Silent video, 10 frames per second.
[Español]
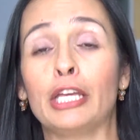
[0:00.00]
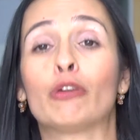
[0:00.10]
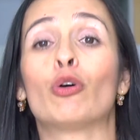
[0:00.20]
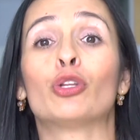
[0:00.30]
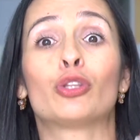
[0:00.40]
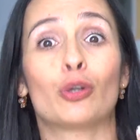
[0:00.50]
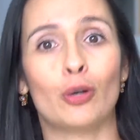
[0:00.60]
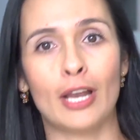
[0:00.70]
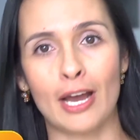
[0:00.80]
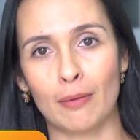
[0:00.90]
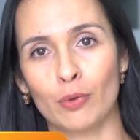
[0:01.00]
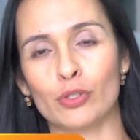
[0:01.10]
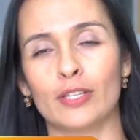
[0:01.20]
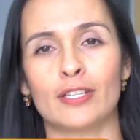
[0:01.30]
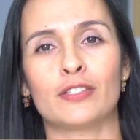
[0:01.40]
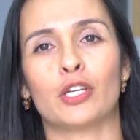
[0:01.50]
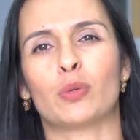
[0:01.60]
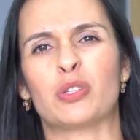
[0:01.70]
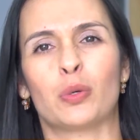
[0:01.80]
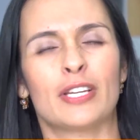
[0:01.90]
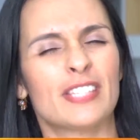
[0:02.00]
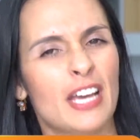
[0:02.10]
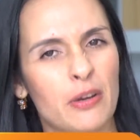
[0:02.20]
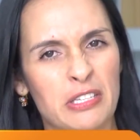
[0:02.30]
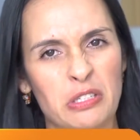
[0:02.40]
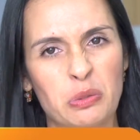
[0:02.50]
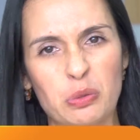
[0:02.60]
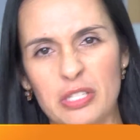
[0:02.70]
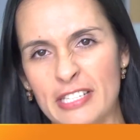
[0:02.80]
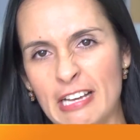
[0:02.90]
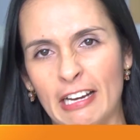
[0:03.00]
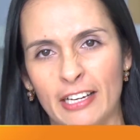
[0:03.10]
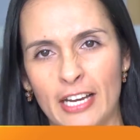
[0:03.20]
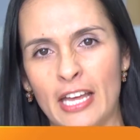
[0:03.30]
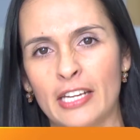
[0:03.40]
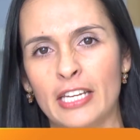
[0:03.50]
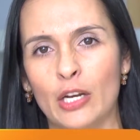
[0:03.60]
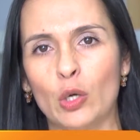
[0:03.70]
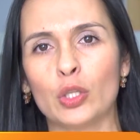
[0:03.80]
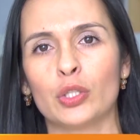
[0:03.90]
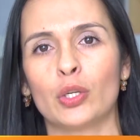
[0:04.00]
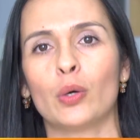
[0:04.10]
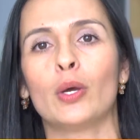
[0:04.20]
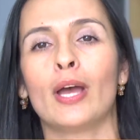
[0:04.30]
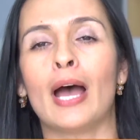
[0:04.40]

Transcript: y controlamos esas situaciones que a veces nos desagradan del otro,